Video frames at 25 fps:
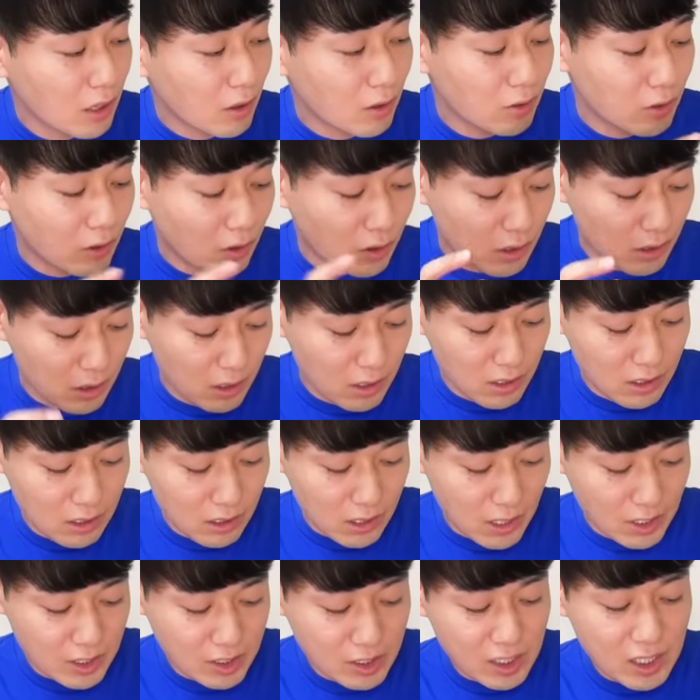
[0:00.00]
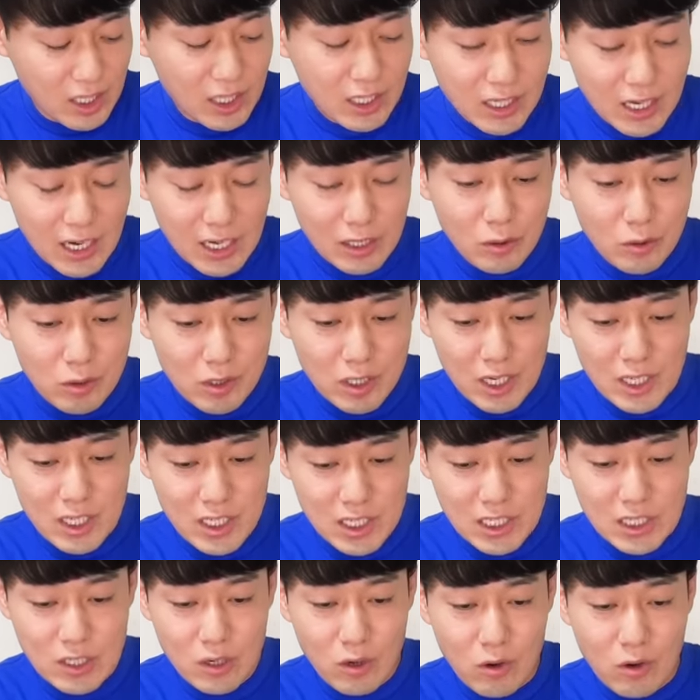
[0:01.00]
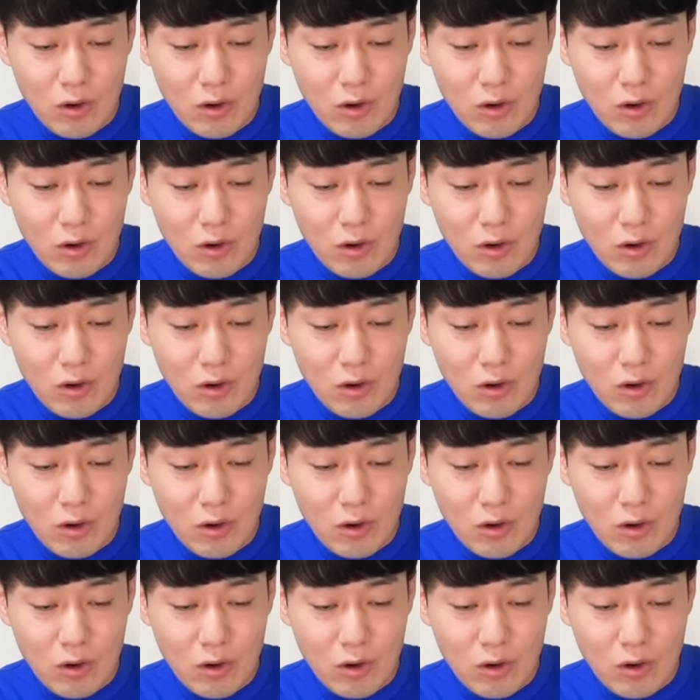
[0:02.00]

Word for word: この エスディー カードの写真